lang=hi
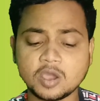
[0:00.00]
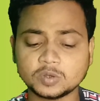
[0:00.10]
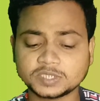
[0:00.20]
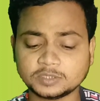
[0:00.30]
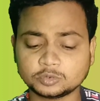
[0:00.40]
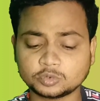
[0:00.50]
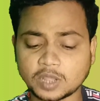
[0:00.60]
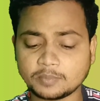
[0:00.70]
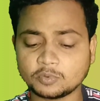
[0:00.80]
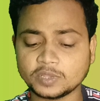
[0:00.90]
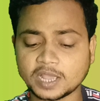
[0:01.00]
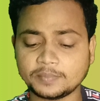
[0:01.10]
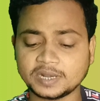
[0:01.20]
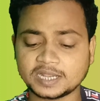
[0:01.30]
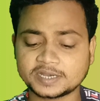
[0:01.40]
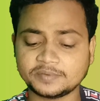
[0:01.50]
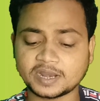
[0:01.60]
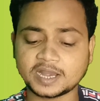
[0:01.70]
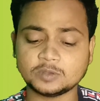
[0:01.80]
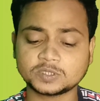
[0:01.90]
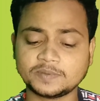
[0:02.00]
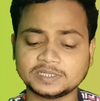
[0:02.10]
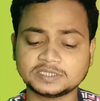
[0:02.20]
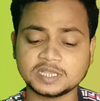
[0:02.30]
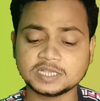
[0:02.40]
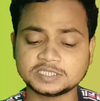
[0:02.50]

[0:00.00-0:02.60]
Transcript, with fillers: और उसका दोस्तों आपको यहाँ पे लास्ट नेम डालना है उसके बाद